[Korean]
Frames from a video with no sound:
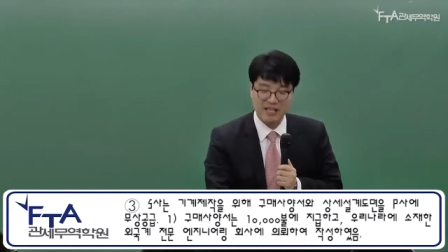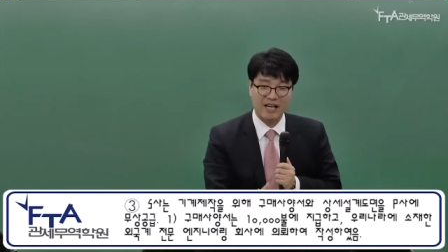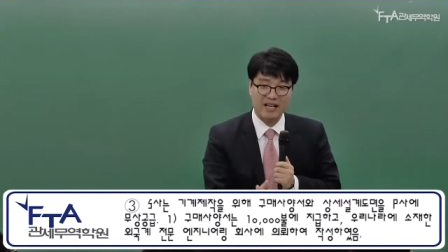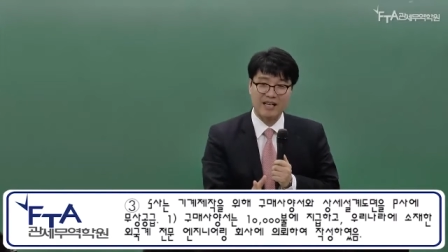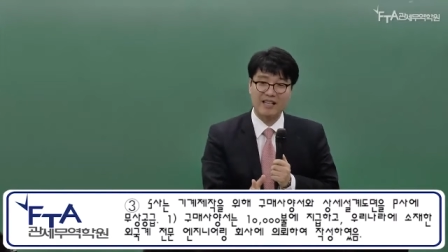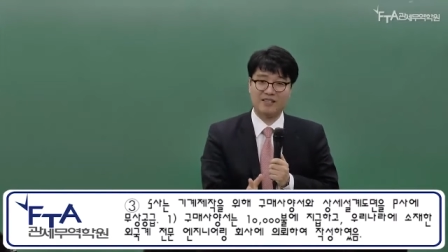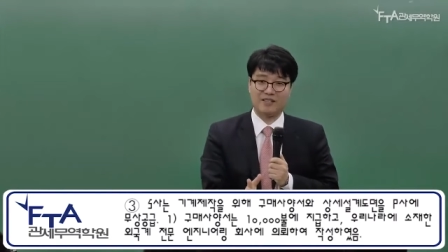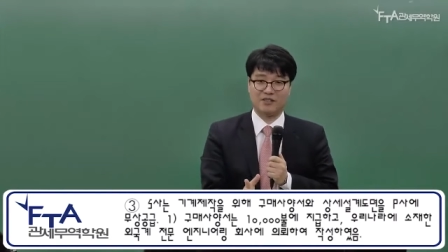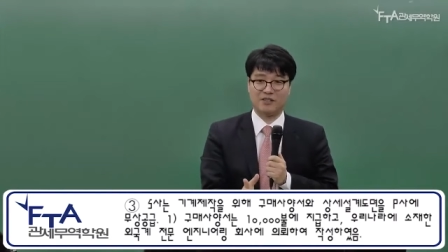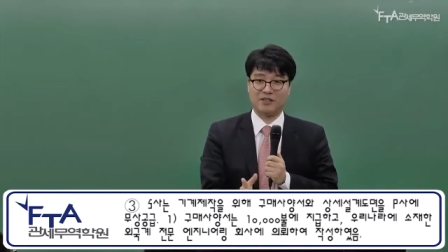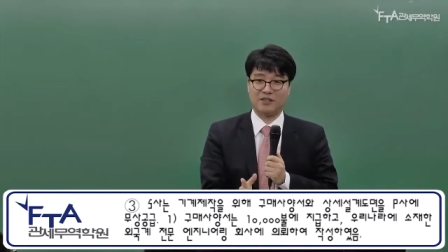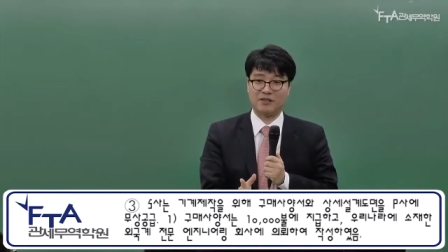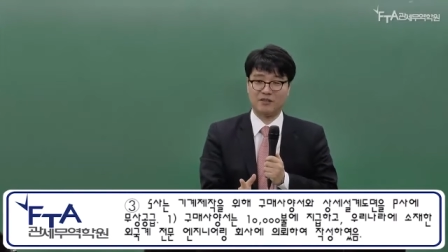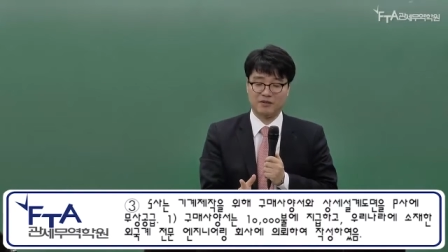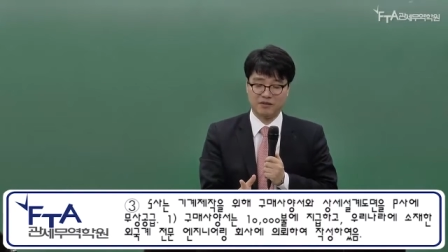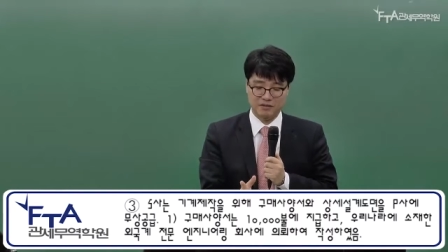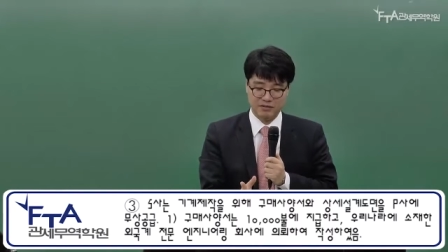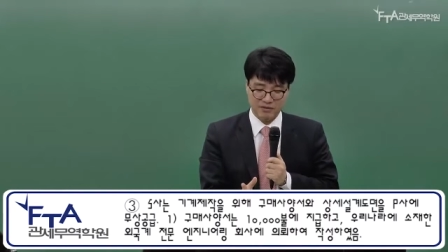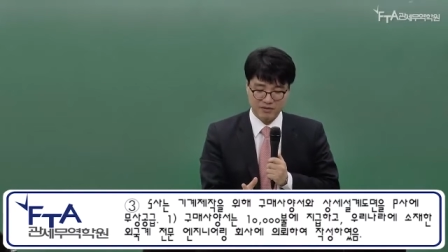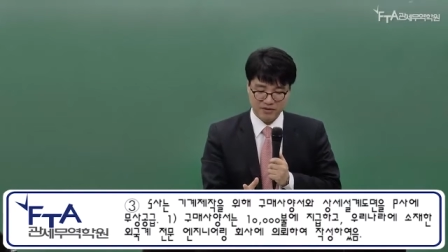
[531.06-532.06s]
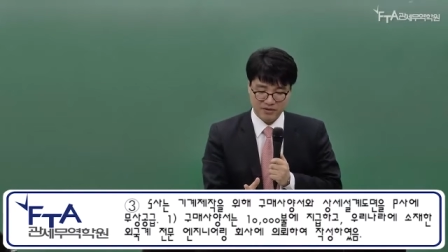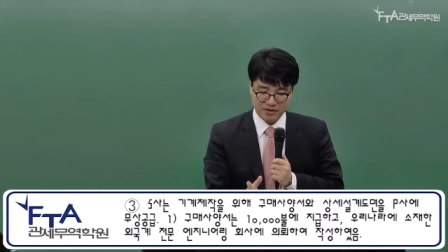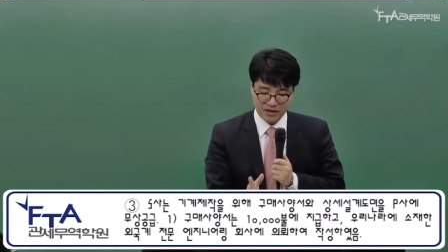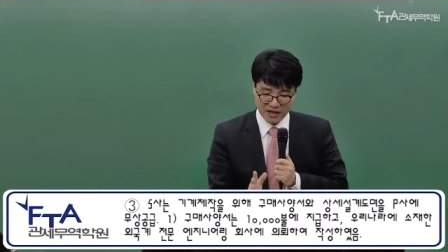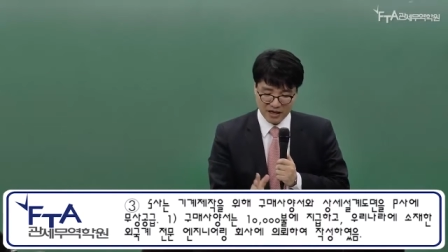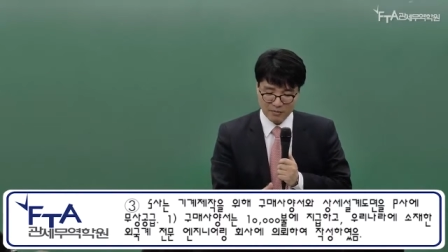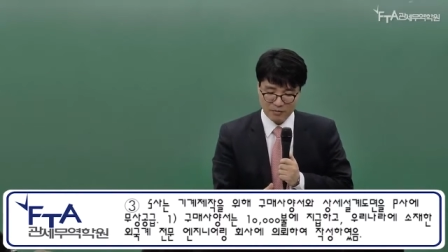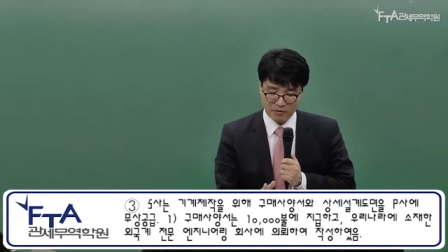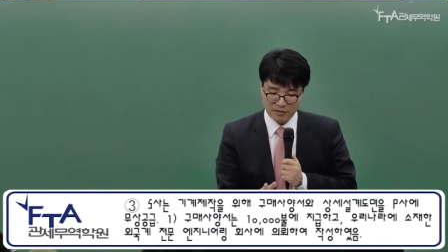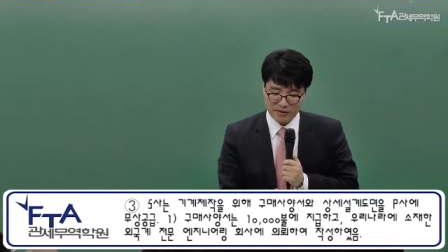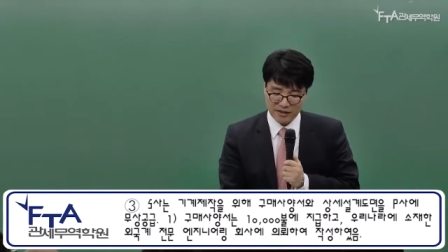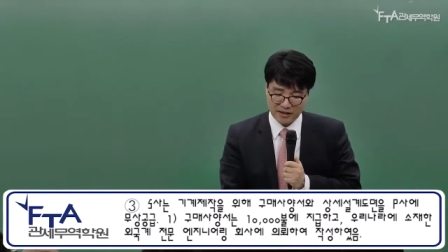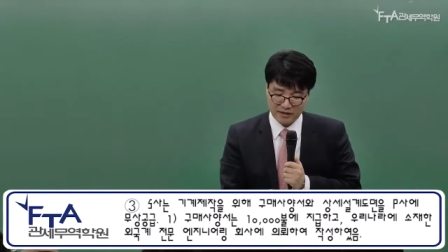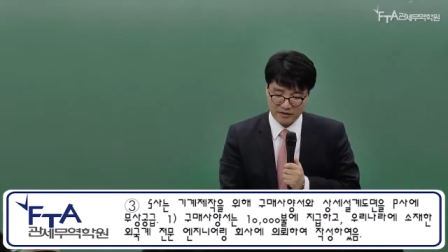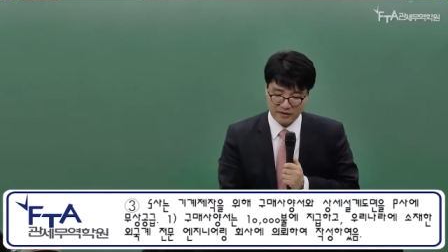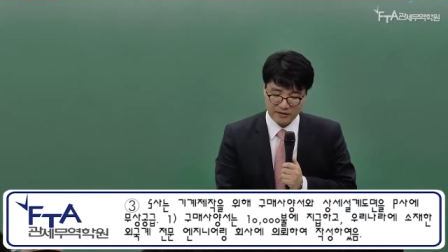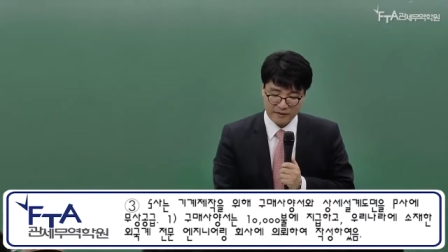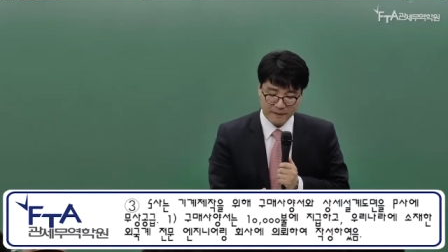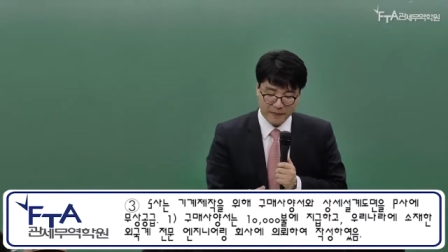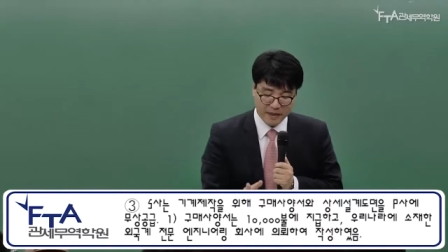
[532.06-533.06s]
잘 냈어요. 제가 볼
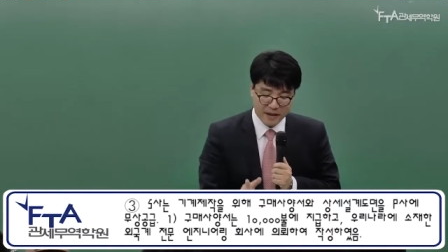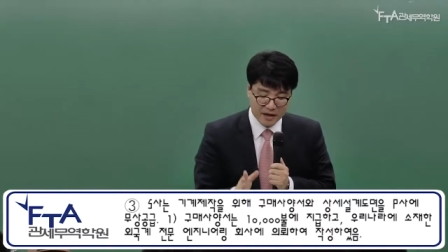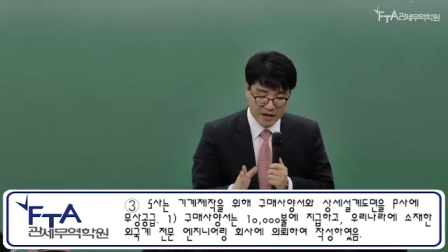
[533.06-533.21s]
때는